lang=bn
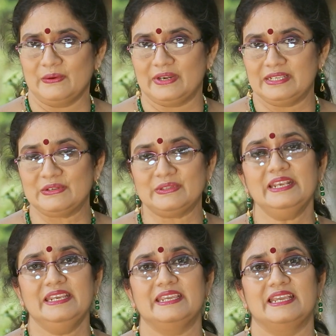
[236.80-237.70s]
করে
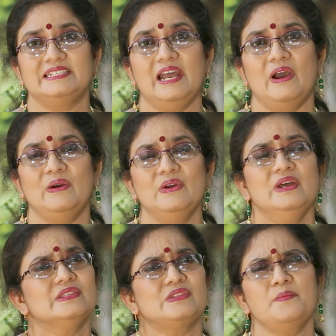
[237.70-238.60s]
যদি নিয়ে যাও
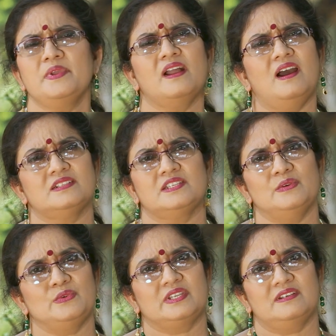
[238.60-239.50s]
তবে গাছে
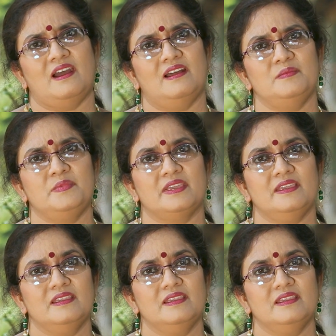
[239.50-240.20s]
উঠি ডালবে